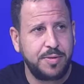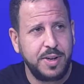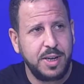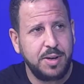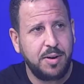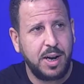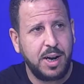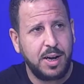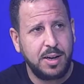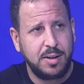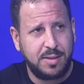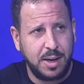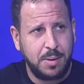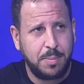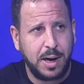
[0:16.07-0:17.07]
فيه ولا إيه.
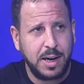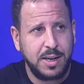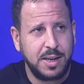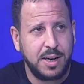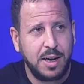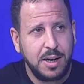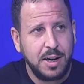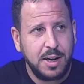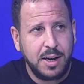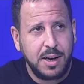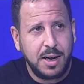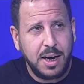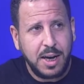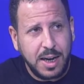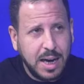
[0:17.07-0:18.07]
سايب علينا
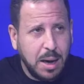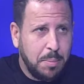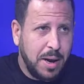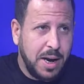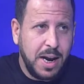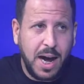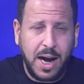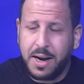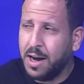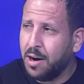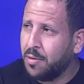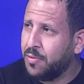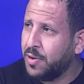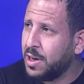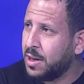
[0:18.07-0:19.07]
شو اسمه قلت لنا في
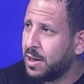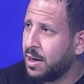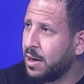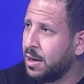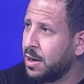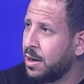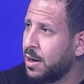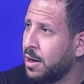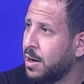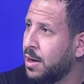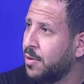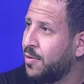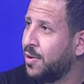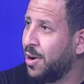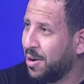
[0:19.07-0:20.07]
الاوف اسامه
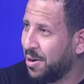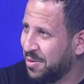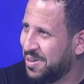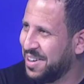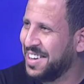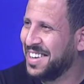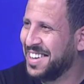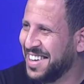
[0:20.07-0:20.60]
في الاخر